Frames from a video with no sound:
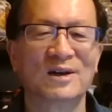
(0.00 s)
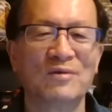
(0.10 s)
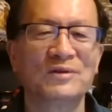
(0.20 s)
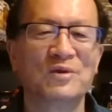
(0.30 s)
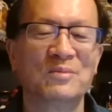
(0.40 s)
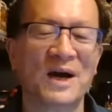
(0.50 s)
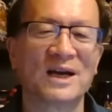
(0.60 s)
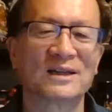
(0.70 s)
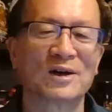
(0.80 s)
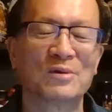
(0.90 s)
呃，头都
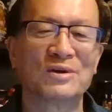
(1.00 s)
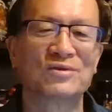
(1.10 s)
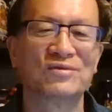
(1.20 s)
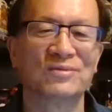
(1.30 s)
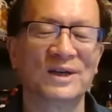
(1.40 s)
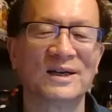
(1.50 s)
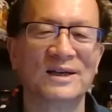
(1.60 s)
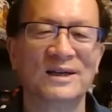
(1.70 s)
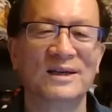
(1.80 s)
白了，头也土了。